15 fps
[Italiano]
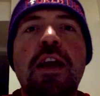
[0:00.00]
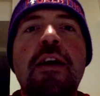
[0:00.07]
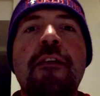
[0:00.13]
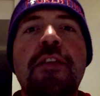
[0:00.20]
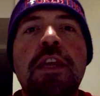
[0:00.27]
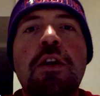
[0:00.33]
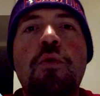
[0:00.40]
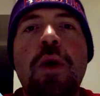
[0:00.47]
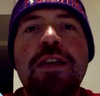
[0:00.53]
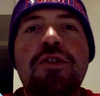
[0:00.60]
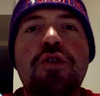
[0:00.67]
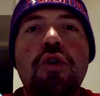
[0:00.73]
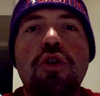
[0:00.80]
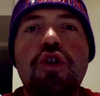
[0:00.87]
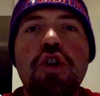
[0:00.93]
in
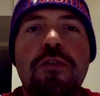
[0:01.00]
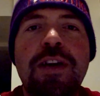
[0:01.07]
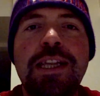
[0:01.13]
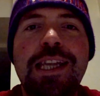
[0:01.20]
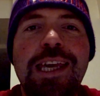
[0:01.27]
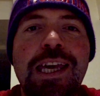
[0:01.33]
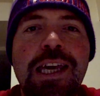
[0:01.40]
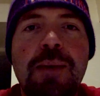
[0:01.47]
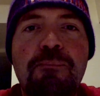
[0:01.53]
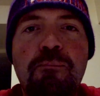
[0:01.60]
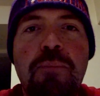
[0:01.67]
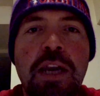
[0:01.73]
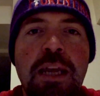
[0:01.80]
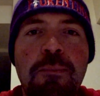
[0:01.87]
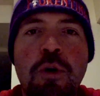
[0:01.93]
questo giovedì
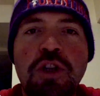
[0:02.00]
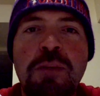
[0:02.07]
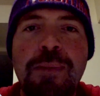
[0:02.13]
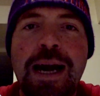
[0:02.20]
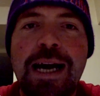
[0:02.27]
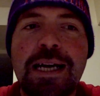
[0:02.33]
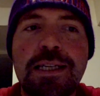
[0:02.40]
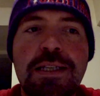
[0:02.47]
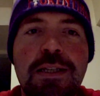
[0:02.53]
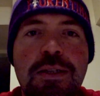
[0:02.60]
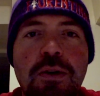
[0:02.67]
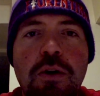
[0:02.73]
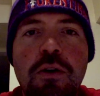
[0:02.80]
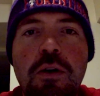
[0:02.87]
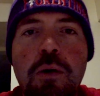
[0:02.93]
primo di
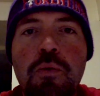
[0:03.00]
marzo,